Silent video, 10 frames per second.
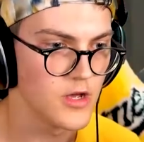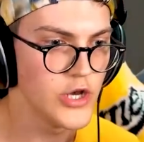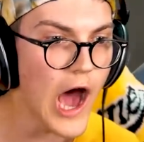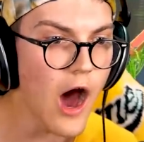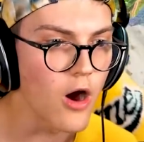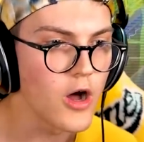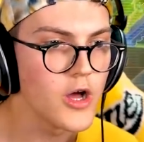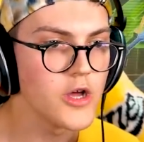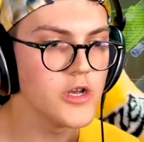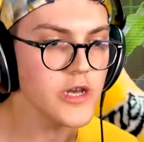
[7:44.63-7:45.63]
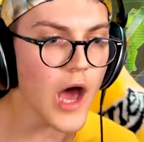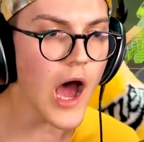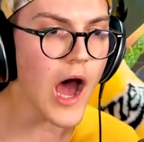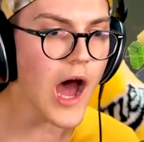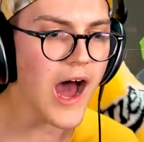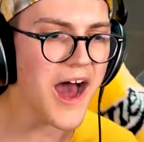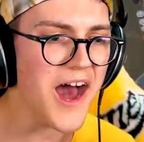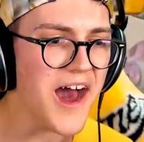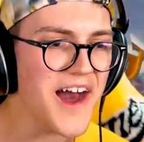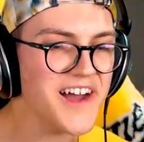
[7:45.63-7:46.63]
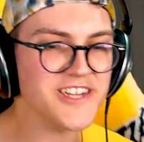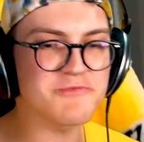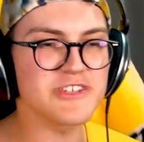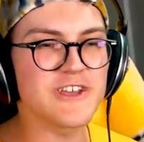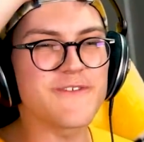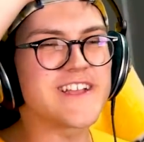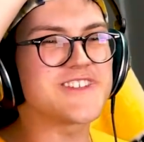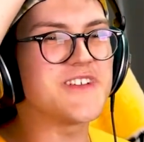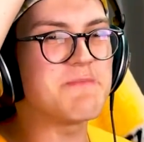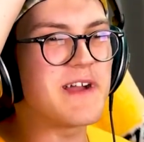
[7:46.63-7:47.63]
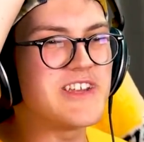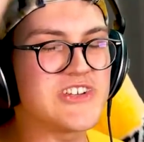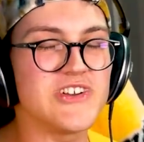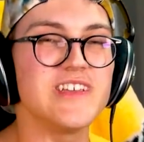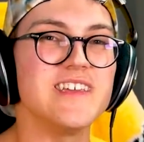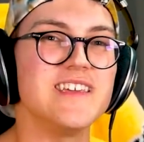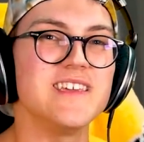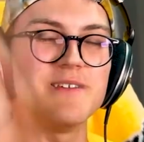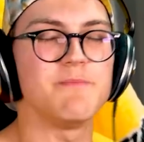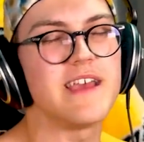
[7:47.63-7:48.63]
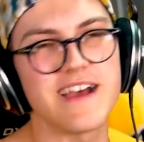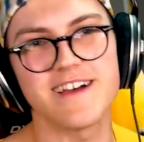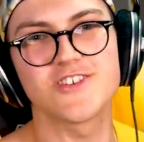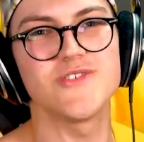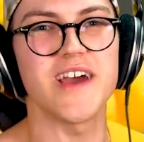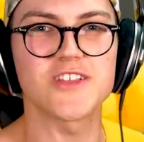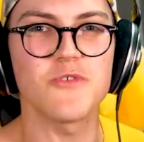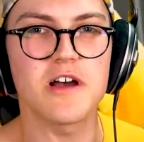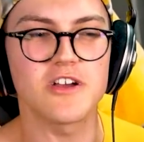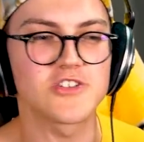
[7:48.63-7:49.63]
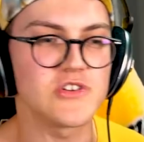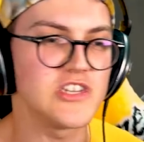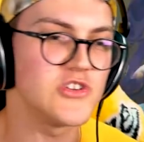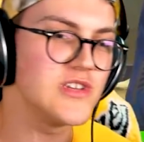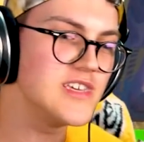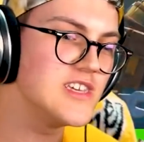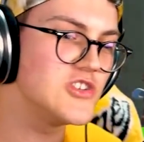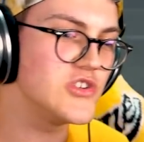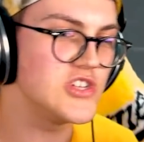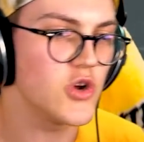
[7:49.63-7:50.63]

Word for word: Non non Je me suis fait tuer par une jolie Bien joué à toi, jolie Julie, Julie